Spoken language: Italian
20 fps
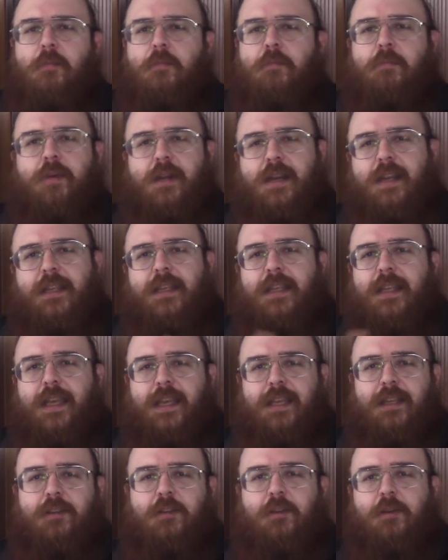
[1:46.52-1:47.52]

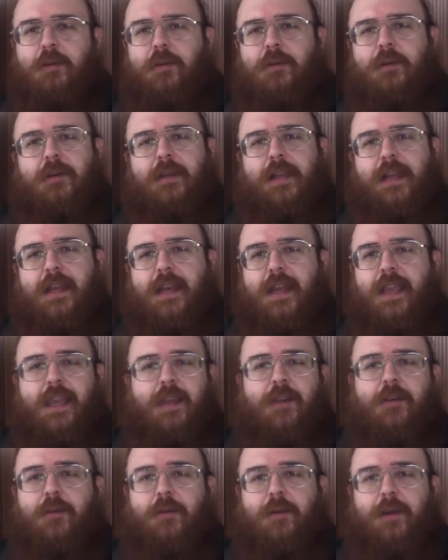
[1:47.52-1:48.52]
prendendo le
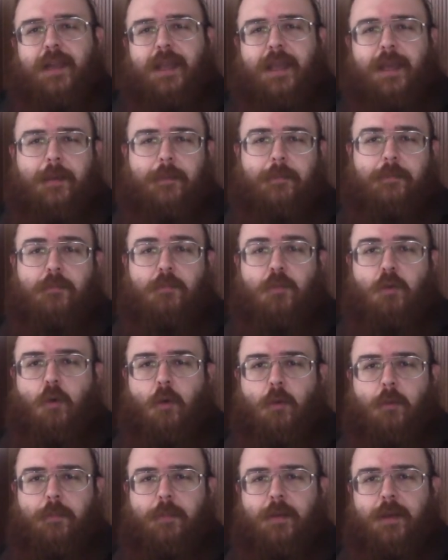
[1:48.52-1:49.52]
regole
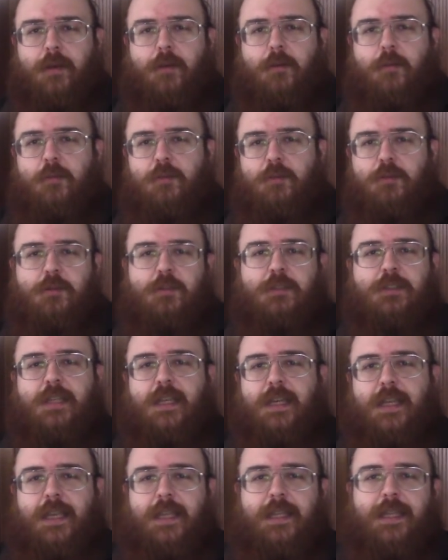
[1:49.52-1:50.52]
non per come sono
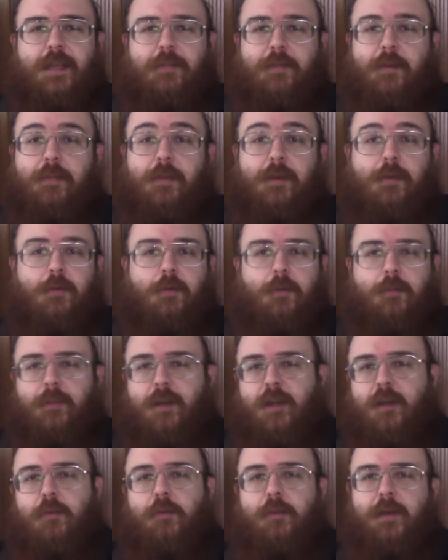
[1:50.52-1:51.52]
scritte, ma per
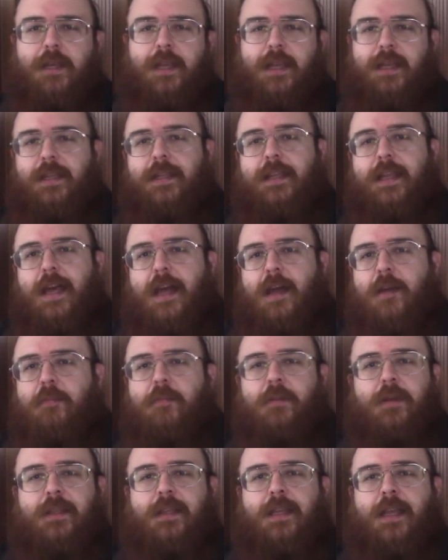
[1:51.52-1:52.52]
come lui le
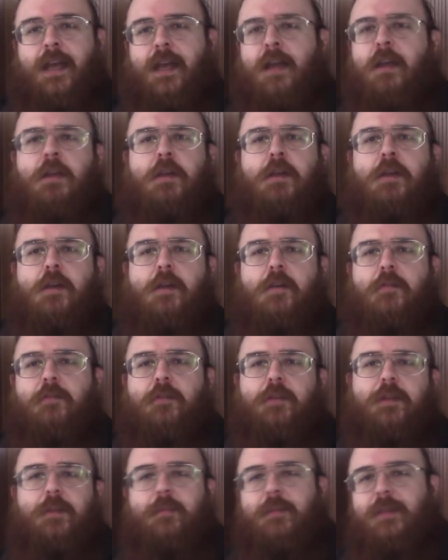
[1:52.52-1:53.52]
interpreta.
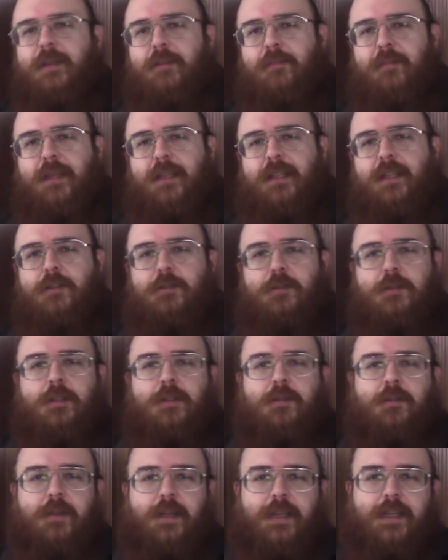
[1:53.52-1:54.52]
Fondamentalmente il
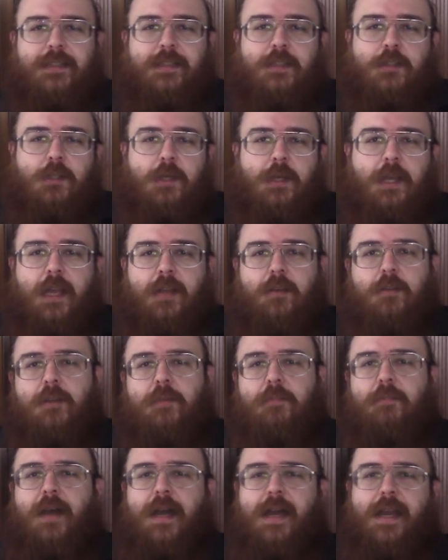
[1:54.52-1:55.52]
giocatore che sta cercando
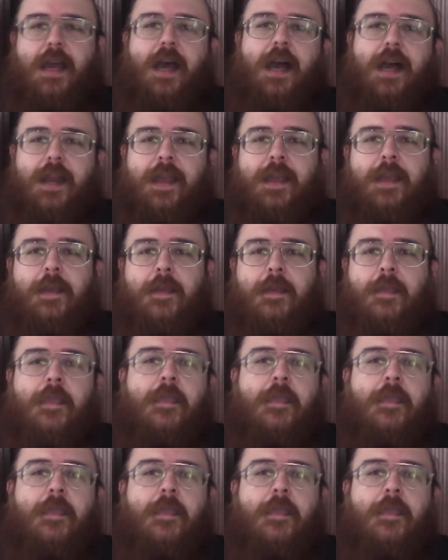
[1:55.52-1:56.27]
di barare